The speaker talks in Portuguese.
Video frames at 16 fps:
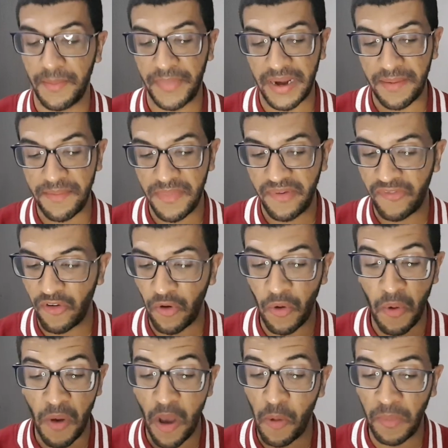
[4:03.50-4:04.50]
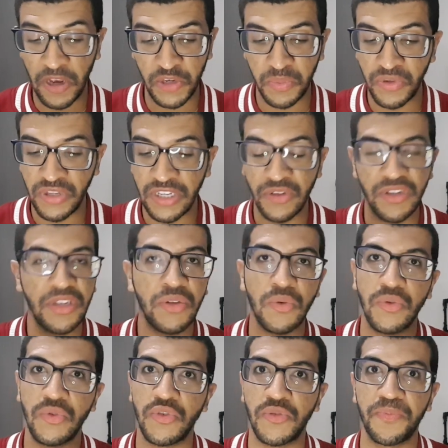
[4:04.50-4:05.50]
Pra mim é o mais bonito de
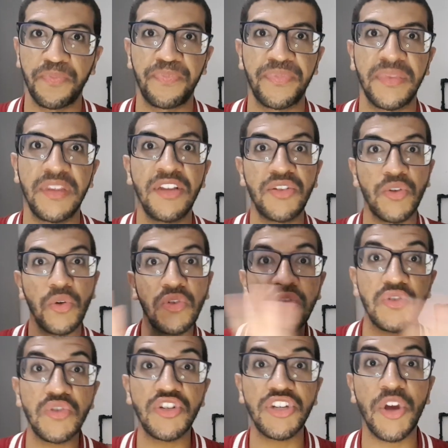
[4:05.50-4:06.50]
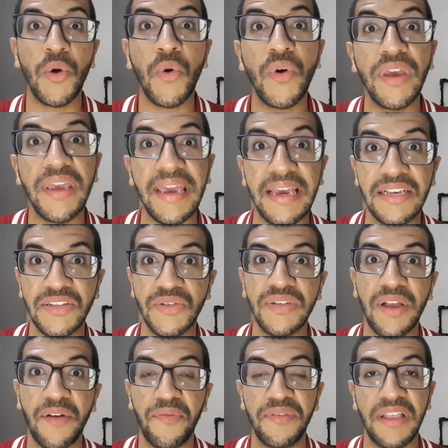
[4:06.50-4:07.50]
todos. De todos os que eu conheço
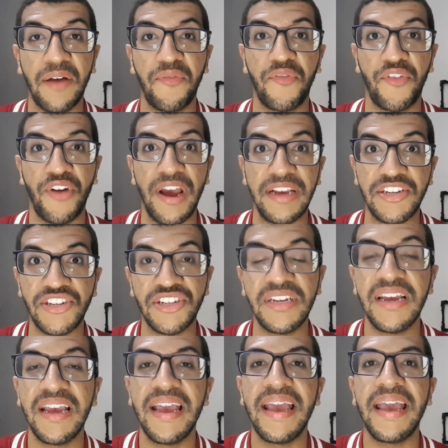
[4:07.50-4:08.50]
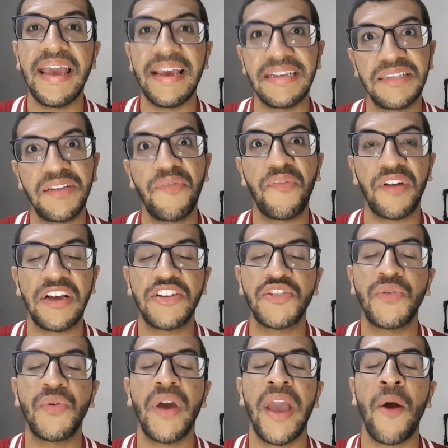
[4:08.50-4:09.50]
da, da Fresh, esse
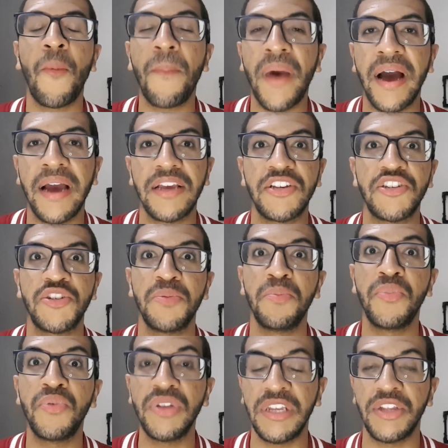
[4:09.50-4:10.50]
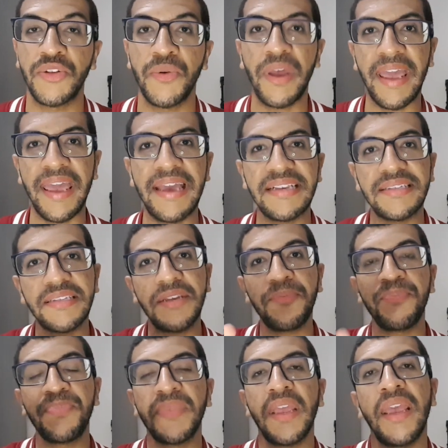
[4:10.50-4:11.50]
frasco é o mais bonito. Esse
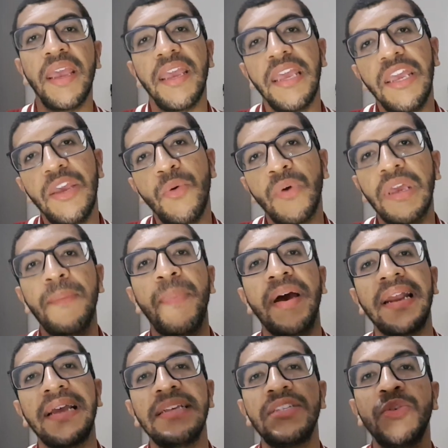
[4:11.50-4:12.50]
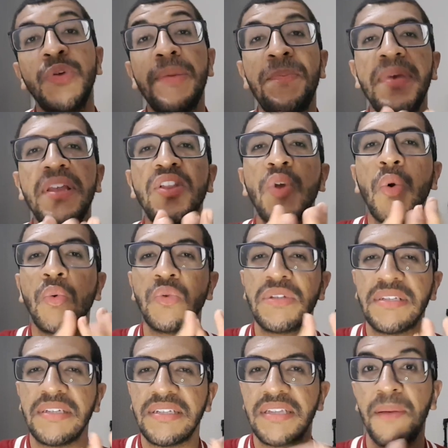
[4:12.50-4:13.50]
e um que parece o
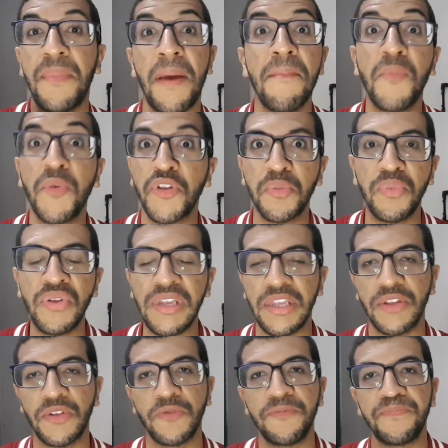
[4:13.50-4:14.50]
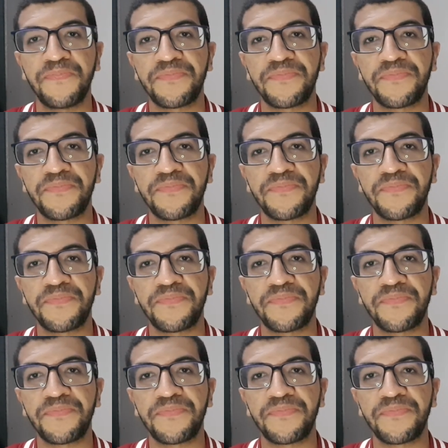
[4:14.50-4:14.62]
Hipnose, também é muito bonito.